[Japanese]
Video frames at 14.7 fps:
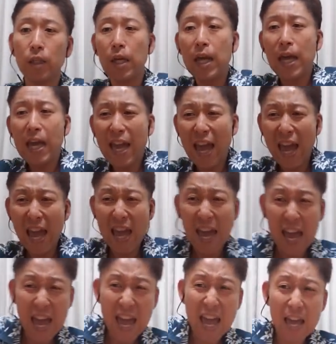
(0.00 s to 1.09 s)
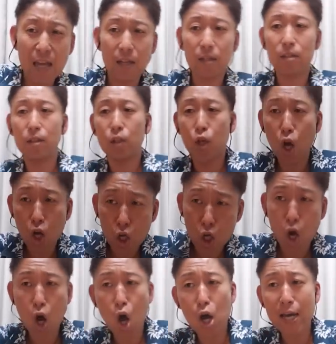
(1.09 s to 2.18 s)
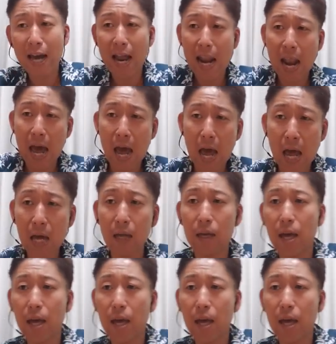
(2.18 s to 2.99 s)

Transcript: えー、えー、ここから、